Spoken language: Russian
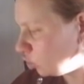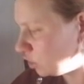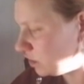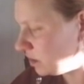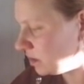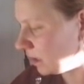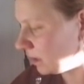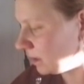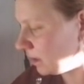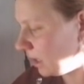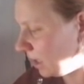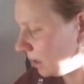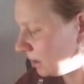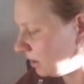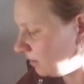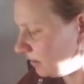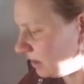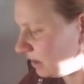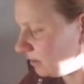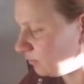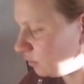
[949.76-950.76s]
Вкусно, да?
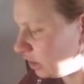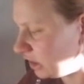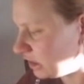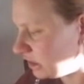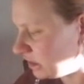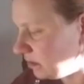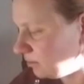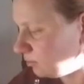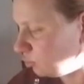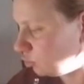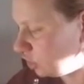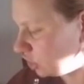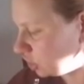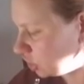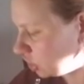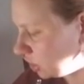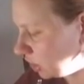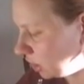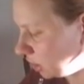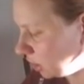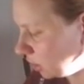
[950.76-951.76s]
Ты ведь его есть не
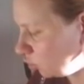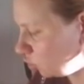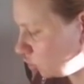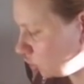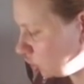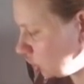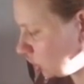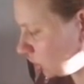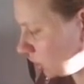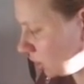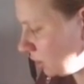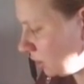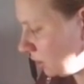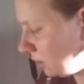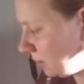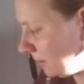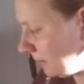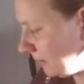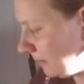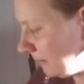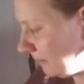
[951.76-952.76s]
будешь, этот огурчик.
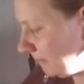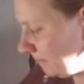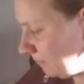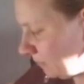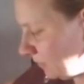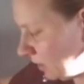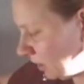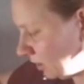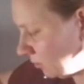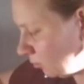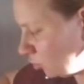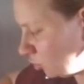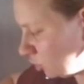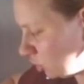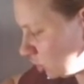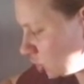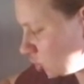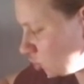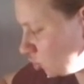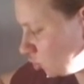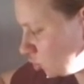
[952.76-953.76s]
Не
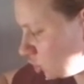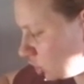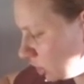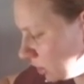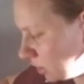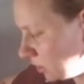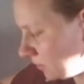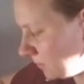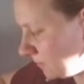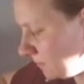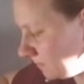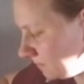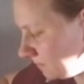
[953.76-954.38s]
будешь кушать.